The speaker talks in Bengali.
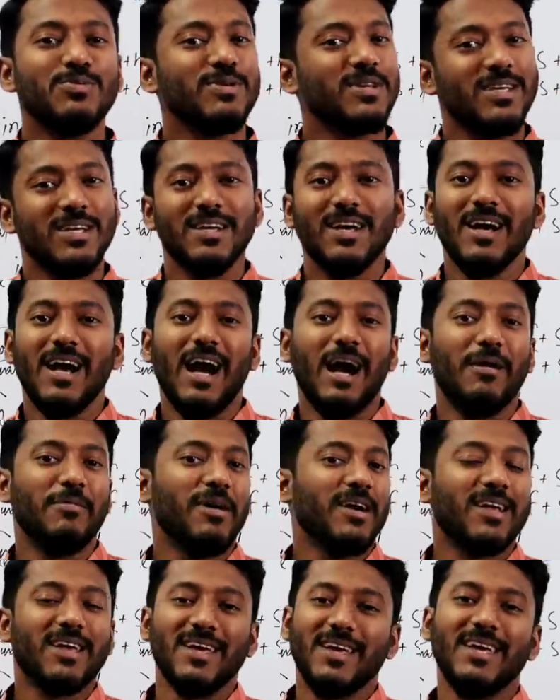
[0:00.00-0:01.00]
তুমি কি
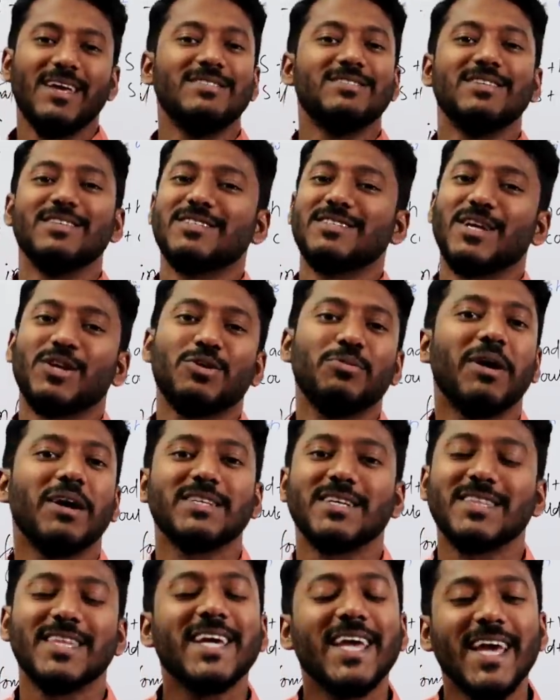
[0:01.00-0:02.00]
আমাকে এই জিনিসটা একটু
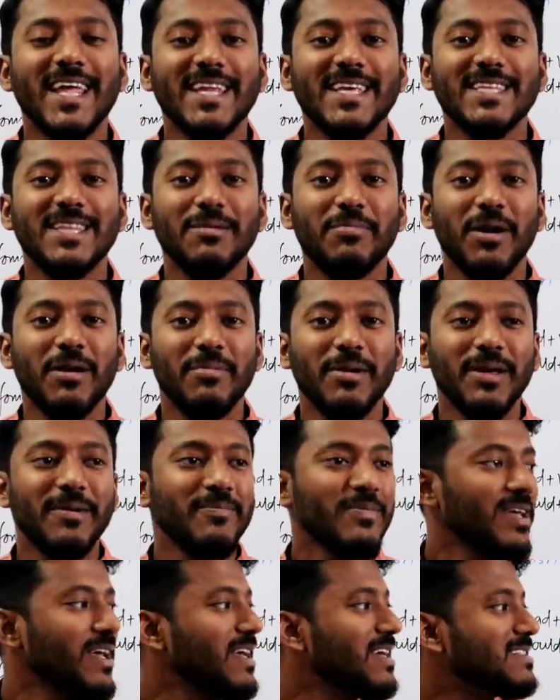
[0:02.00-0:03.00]
বাজার থেকে এনে দিতে
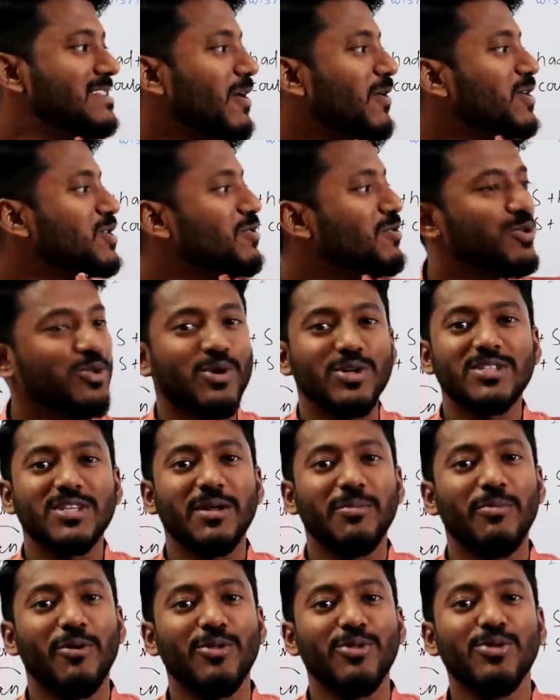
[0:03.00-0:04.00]
পারবে এই যাওয়ার সময়
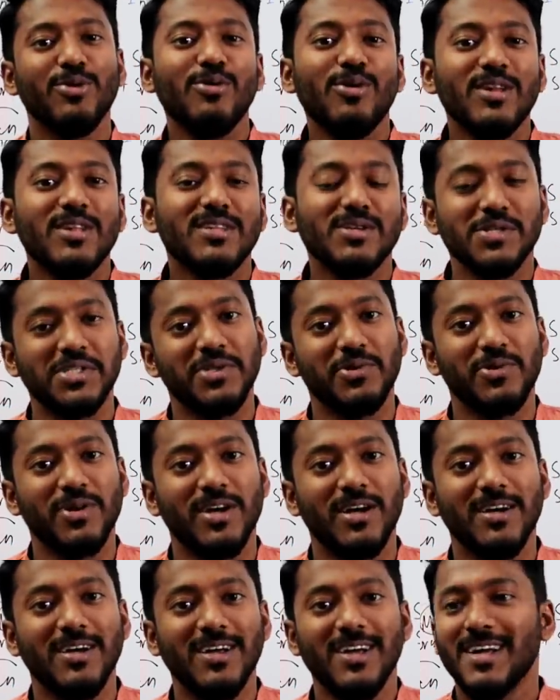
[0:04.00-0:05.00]
দরজাটা বন্ধ করে দিয়ে
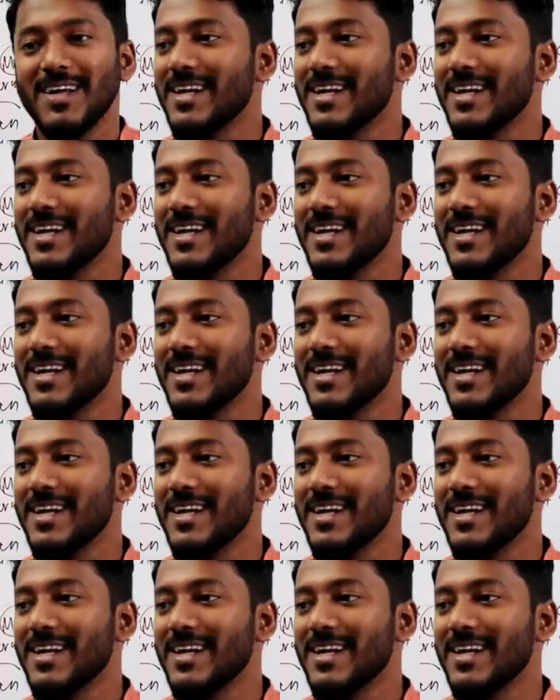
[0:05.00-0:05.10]
যাও না